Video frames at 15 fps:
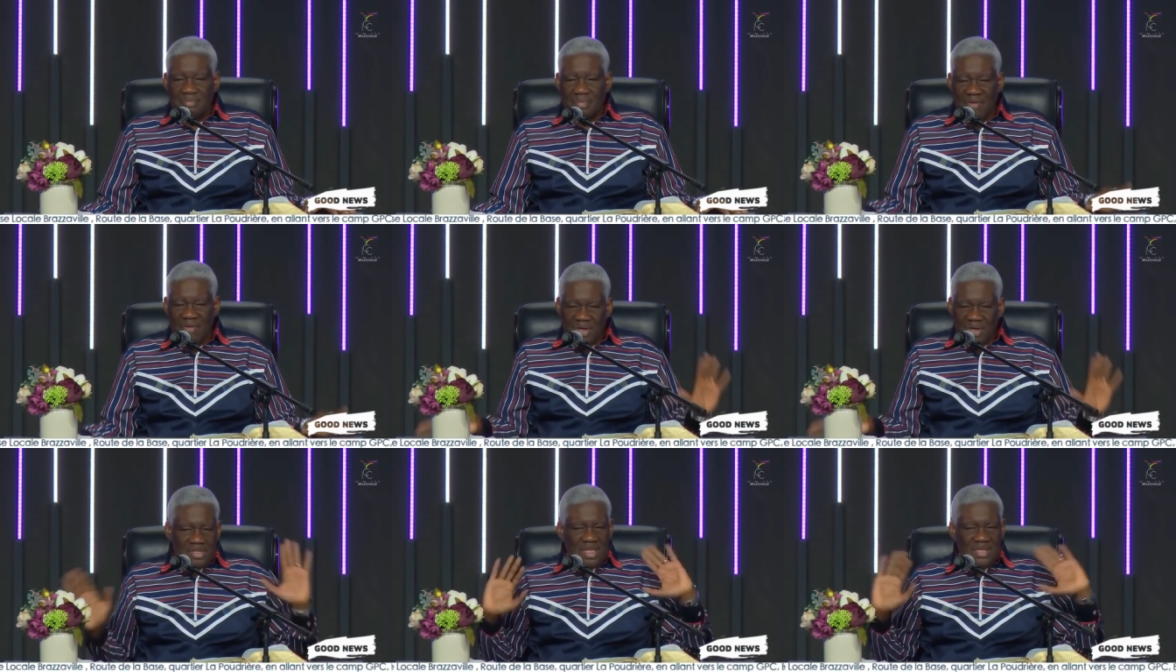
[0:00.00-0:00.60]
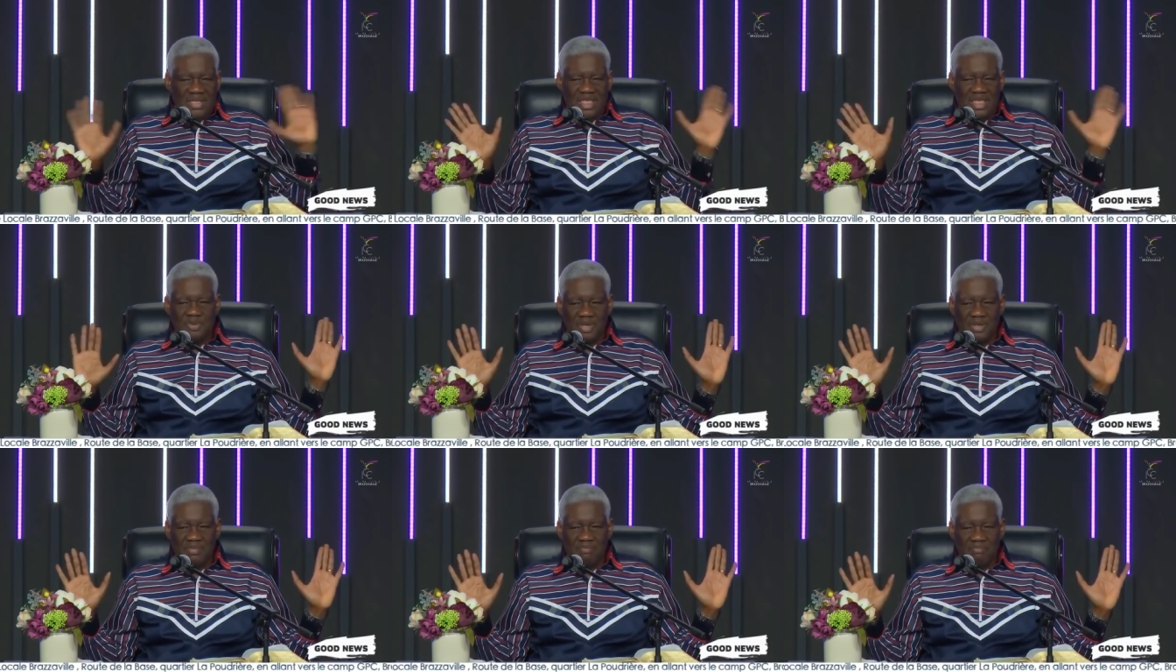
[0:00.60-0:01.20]
Avec le
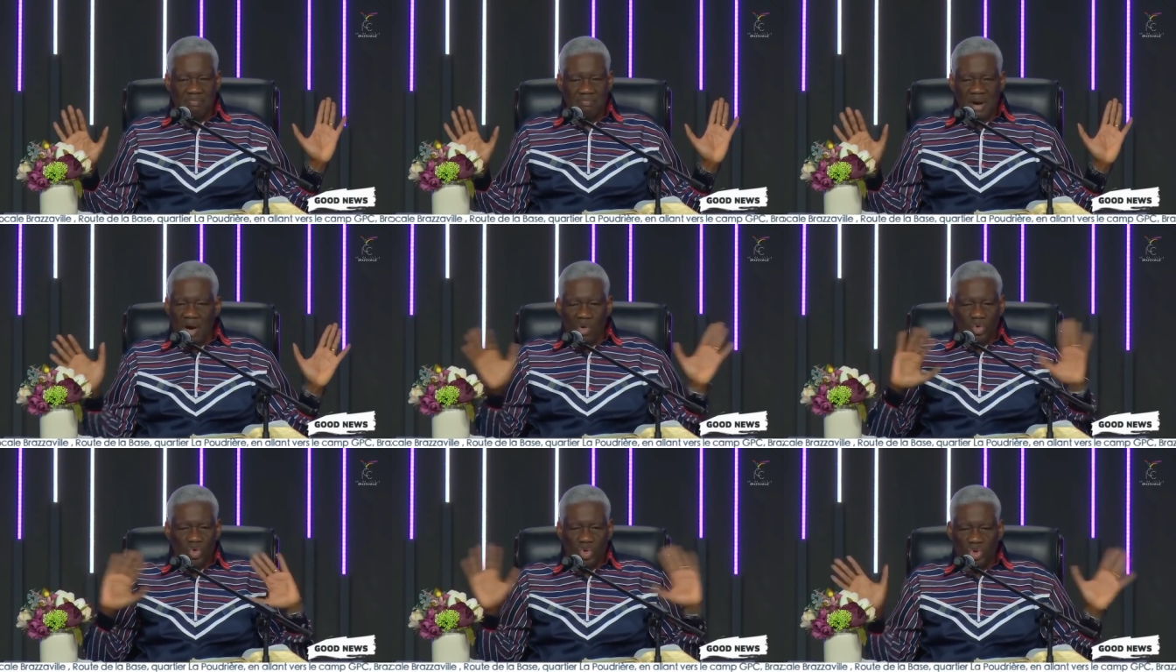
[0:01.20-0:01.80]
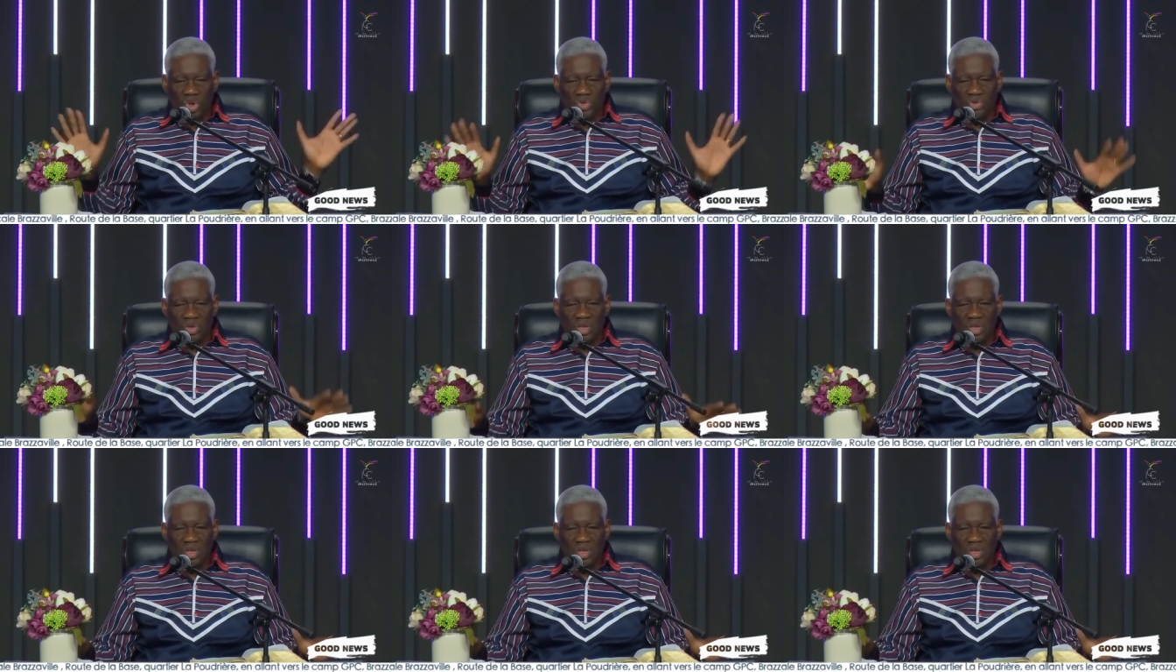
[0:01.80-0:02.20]
Saint-Esprit, pas autre chose.